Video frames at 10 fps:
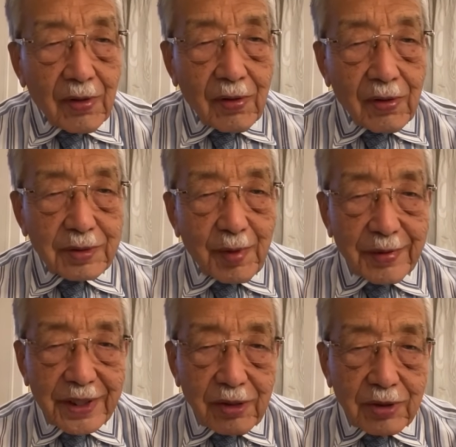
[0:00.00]
今
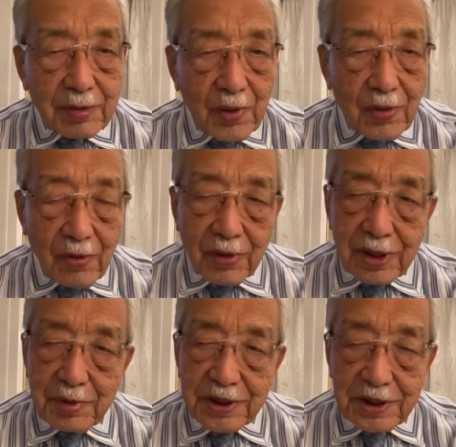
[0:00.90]
までよりも
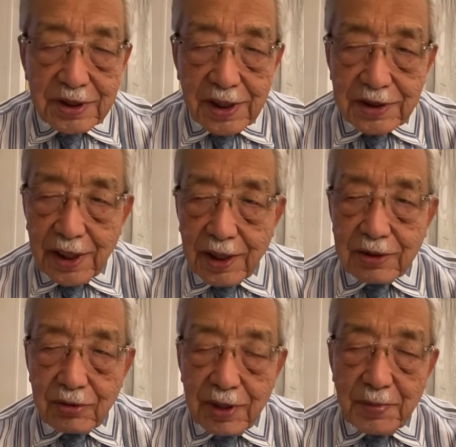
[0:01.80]
厳しい制裁か
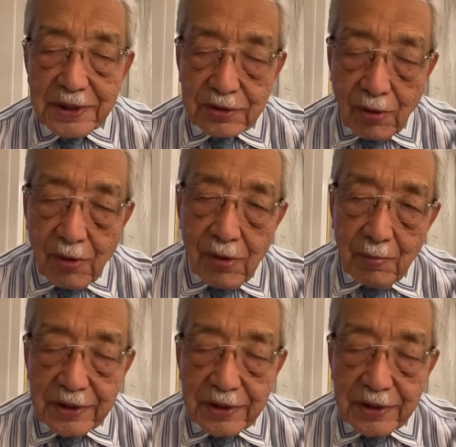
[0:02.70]
といいますと、